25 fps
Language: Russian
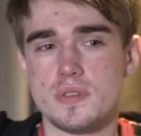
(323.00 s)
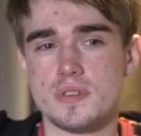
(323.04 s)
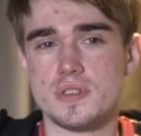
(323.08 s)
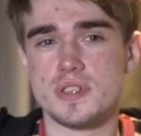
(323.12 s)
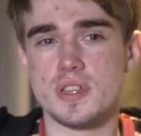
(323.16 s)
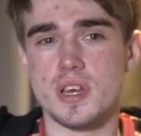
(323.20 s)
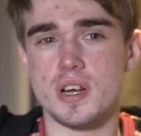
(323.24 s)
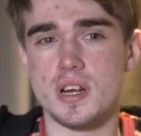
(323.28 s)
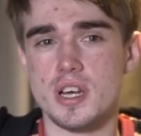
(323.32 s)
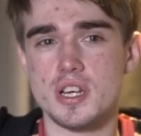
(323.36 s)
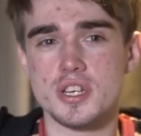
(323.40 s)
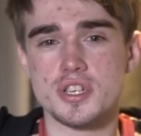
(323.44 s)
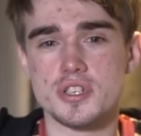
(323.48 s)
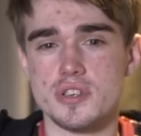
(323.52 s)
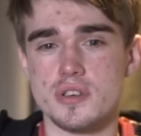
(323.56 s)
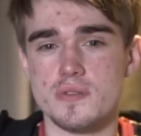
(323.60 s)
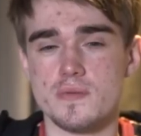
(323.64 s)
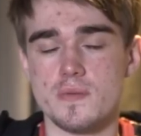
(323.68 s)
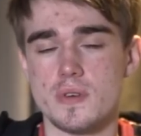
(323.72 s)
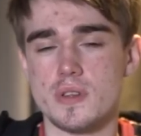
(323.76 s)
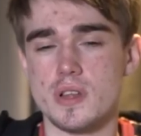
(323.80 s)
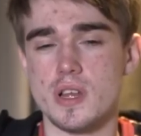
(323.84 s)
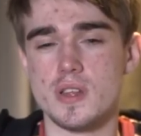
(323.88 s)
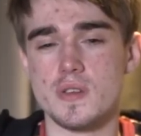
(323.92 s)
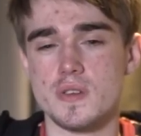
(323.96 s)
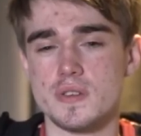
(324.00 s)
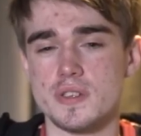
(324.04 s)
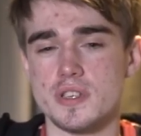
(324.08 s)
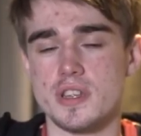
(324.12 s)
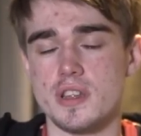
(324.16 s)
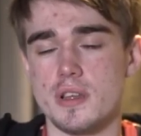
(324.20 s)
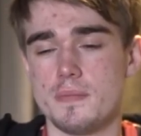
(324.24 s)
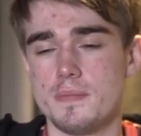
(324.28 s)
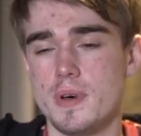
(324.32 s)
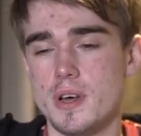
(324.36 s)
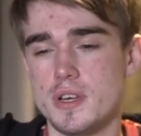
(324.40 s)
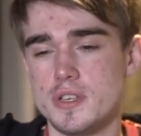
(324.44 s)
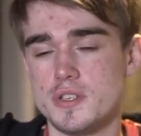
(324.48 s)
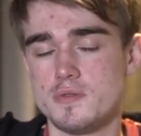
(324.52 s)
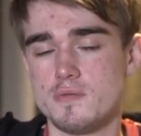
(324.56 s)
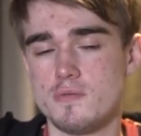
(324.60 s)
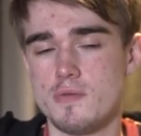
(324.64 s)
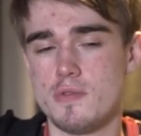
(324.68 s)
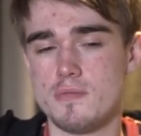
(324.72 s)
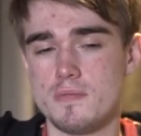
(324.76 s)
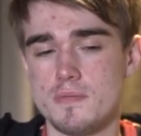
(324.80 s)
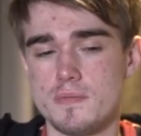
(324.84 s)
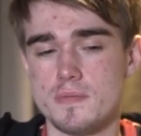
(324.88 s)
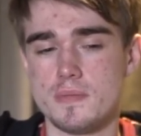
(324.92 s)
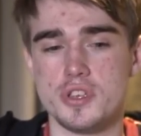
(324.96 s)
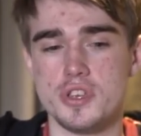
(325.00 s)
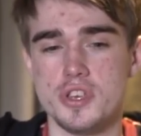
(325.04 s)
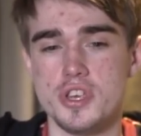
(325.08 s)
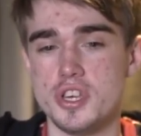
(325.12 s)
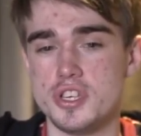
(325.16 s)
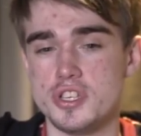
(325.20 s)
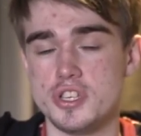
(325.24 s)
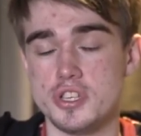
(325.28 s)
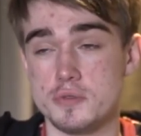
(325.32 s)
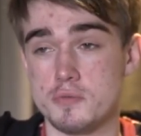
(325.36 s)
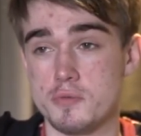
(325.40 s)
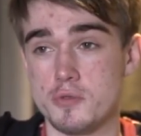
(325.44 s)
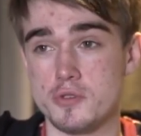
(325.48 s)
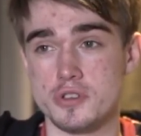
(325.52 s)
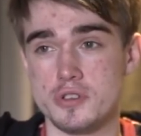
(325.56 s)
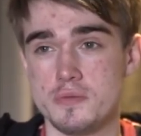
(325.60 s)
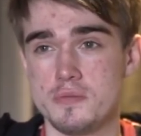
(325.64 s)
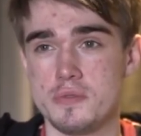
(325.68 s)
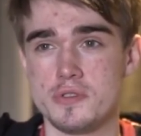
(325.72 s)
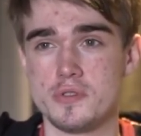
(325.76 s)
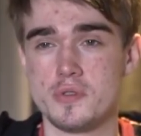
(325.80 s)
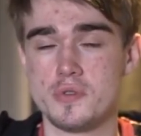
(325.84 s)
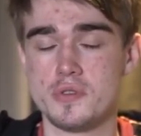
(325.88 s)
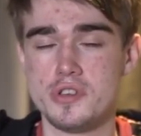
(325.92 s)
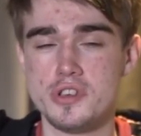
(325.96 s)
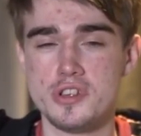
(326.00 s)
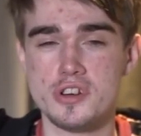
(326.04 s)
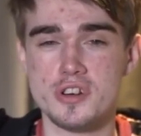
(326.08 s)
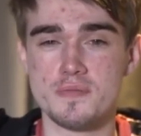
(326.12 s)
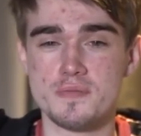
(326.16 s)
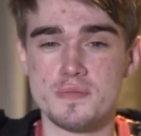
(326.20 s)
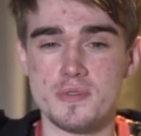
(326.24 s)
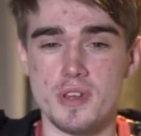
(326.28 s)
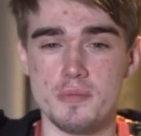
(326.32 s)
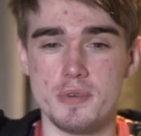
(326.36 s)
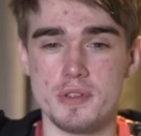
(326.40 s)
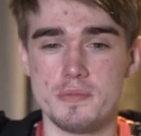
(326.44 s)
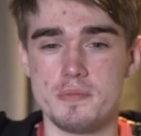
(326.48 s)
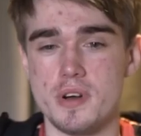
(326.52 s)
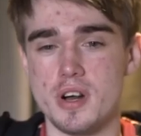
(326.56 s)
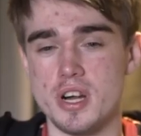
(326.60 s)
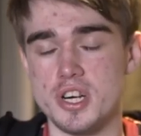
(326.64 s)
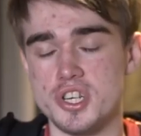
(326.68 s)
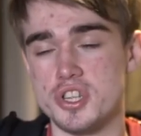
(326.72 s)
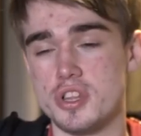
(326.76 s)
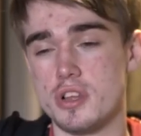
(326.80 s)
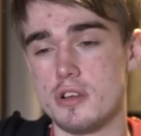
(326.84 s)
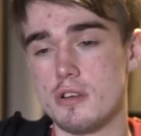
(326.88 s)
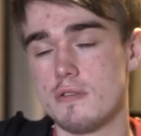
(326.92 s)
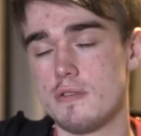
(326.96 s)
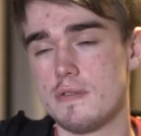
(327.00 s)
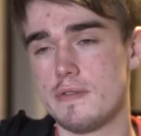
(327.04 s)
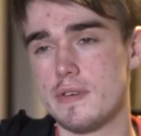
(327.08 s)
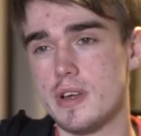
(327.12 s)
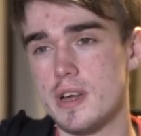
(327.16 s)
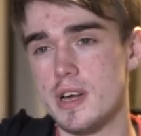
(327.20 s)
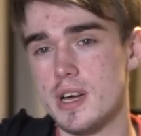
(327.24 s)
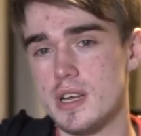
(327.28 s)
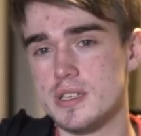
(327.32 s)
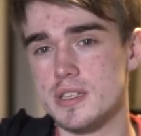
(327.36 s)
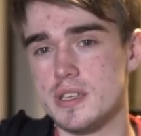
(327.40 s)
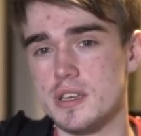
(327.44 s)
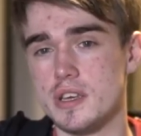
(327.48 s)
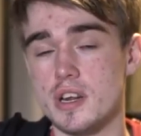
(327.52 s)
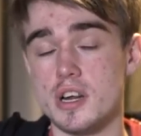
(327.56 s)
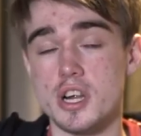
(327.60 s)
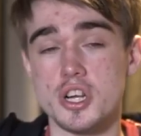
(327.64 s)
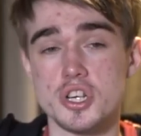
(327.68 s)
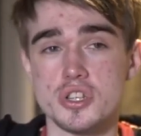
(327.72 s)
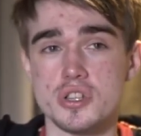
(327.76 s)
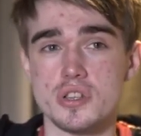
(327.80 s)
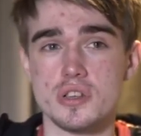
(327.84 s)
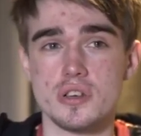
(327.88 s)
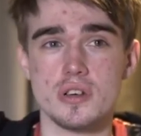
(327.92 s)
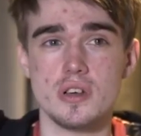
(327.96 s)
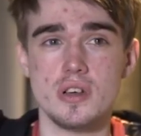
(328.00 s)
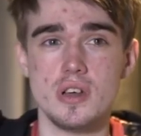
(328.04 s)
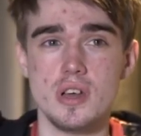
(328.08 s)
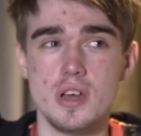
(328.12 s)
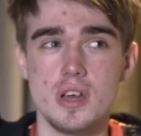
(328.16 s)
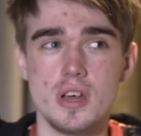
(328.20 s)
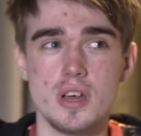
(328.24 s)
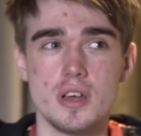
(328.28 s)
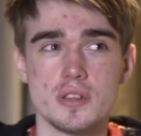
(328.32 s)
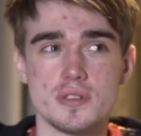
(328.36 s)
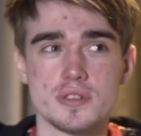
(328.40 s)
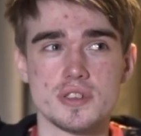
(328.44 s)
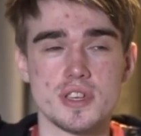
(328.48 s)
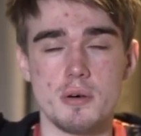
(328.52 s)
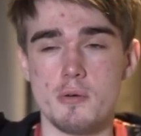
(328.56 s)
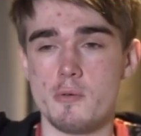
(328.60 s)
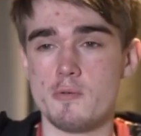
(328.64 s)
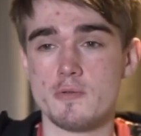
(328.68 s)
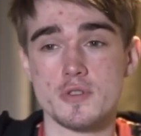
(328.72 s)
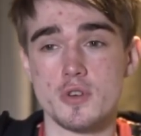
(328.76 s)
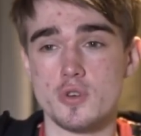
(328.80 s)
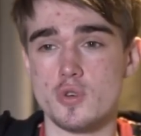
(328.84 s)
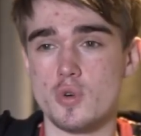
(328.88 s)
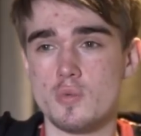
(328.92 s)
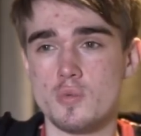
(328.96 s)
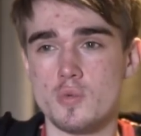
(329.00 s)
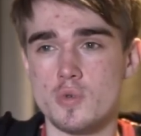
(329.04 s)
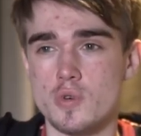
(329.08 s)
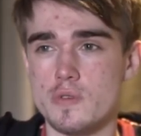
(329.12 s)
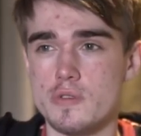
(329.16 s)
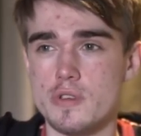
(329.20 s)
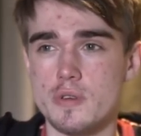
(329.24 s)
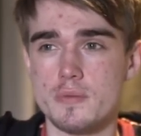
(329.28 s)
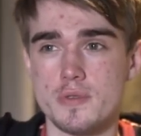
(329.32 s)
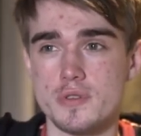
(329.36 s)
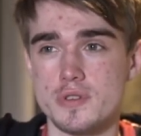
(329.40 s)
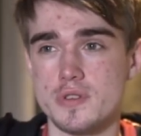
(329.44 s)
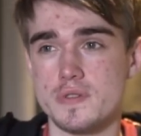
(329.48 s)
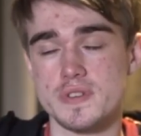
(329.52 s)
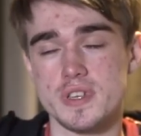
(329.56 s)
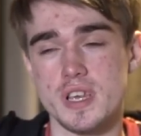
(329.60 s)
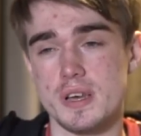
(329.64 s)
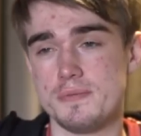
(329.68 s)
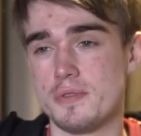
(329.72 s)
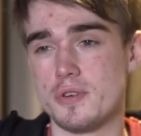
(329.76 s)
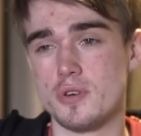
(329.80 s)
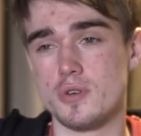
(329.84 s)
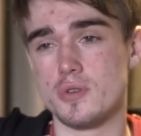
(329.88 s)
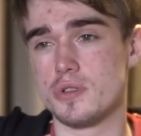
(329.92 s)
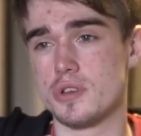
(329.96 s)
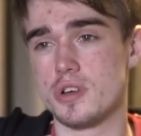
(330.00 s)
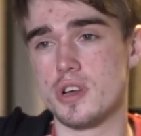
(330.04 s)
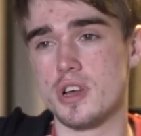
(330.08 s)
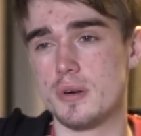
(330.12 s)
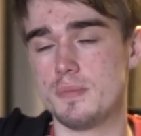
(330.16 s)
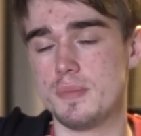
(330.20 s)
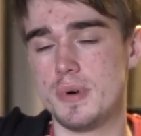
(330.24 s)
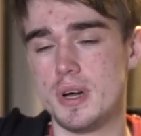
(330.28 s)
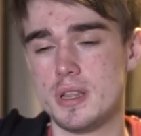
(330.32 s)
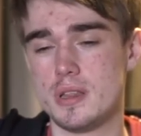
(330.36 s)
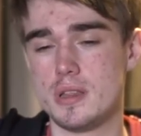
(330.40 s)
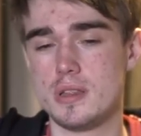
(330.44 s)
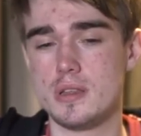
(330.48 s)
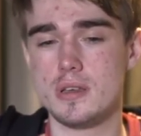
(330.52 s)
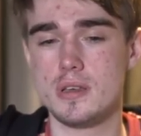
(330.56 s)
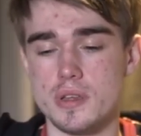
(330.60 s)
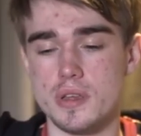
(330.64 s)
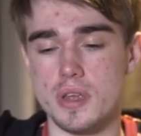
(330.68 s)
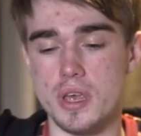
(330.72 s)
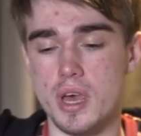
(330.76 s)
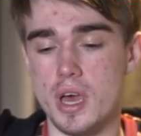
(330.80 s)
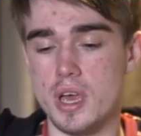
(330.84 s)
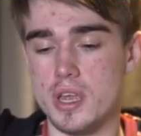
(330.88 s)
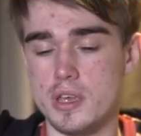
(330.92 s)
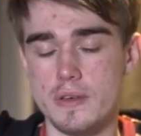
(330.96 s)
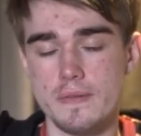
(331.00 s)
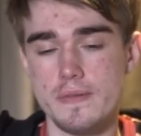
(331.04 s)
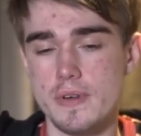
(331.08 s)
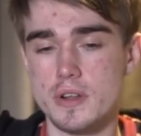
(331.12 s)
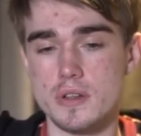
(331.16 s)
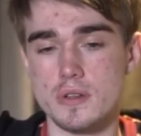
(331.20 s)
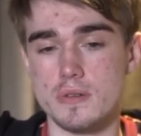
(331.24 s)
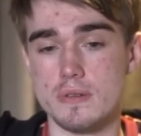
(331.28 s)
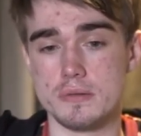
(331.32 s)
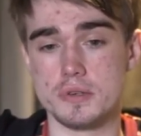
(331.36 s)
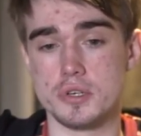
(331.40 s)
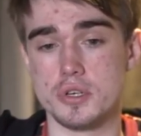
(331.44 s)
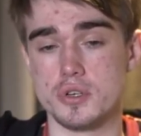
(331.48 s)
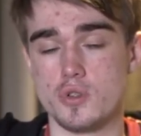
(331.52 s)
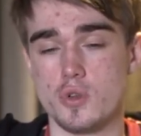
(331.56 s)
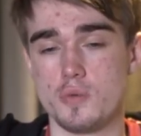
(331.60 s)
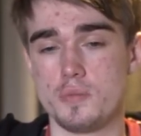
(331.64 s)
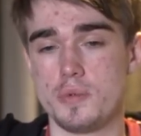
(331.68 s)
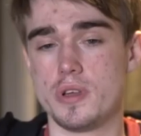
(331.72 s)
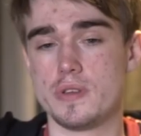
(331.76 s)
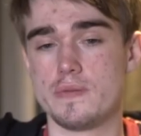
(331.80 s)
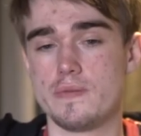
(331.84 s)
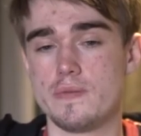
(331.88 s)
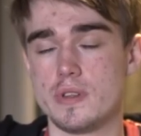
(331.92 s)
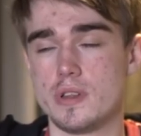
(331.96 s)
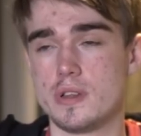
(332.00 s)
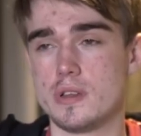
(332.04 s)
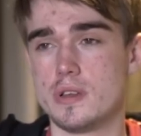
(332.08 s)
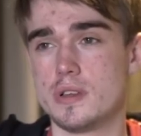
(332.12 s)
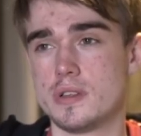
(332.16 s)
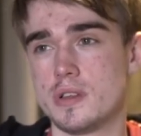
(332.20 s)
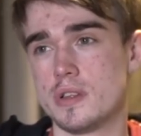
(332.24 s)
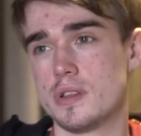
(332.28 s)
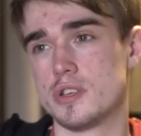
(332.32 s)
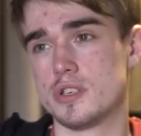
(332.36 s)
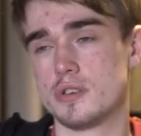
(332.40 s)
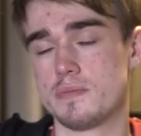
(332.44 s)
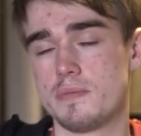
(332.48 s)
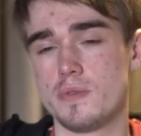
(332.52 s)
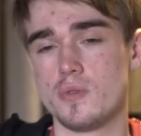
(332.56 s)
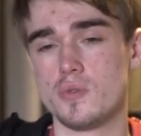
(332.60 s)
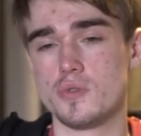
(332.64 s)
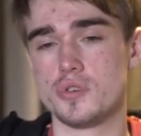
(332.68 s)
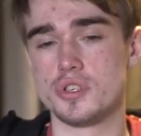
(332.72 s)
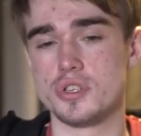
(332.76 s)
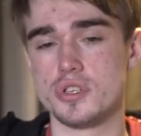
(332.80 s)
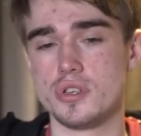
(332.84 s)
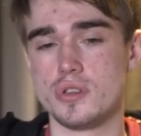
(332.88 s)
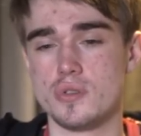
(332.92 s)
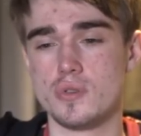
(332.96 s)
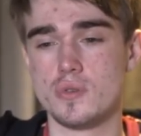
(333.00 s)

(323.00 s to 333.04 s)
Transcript: стараешься выкладываться на максимум, ездишь просто по турнирам, там отбираешь на квалификации, играешь на самом высоком уровне против самых крутых команд. Я не верил вообще, что мне это даже получится,